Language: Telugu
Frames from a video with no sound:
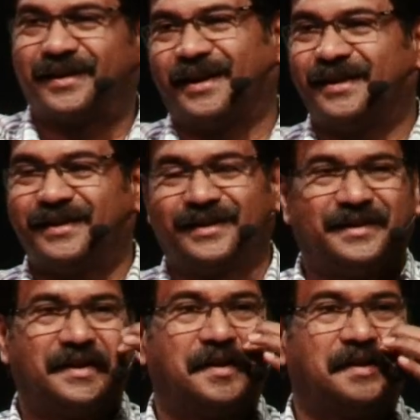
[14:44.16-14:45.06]
రైట్
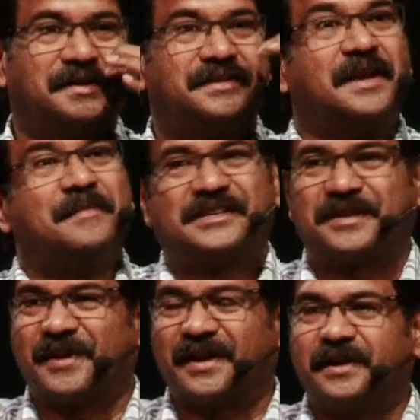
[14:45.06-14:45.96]

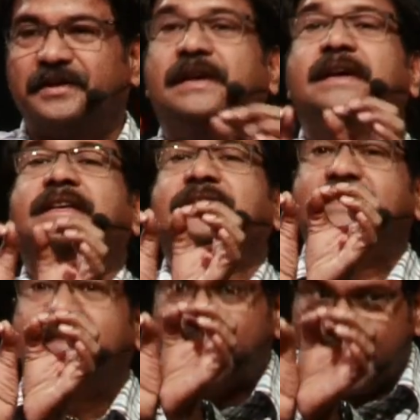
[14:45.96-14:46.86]
క్షమించమన్నాడు
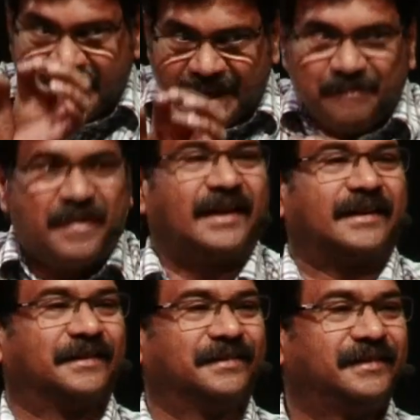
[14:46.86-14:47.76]
సేమ్
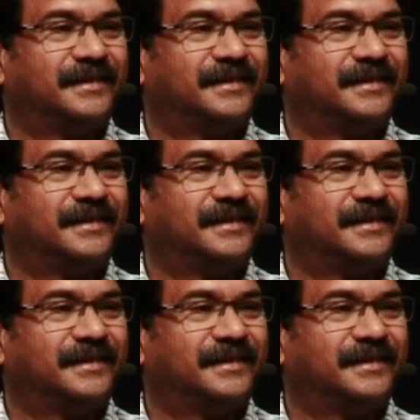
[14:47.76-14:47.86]
మాటలు